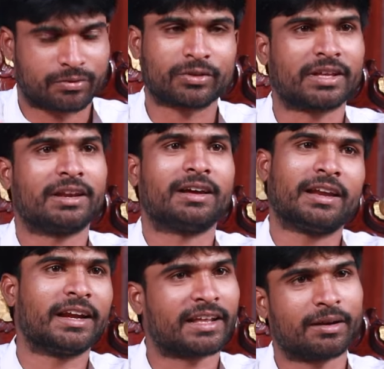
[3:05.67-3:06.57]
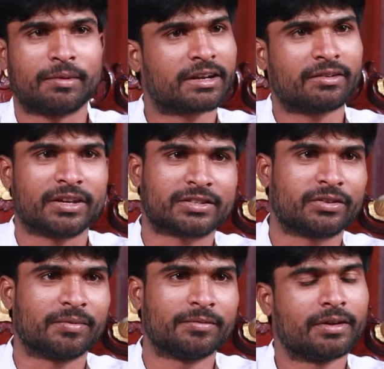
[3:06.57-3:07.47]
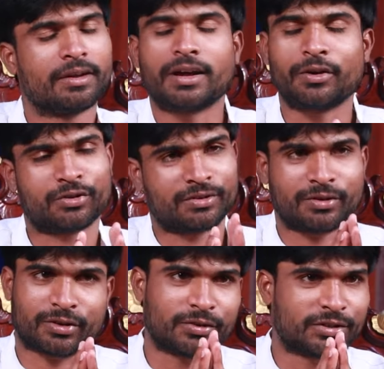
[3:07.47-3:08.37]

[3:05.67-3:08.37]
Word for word: కొంత లేట్ అయిన మాట వాస్తవం ఆ ఓకే ఒక్క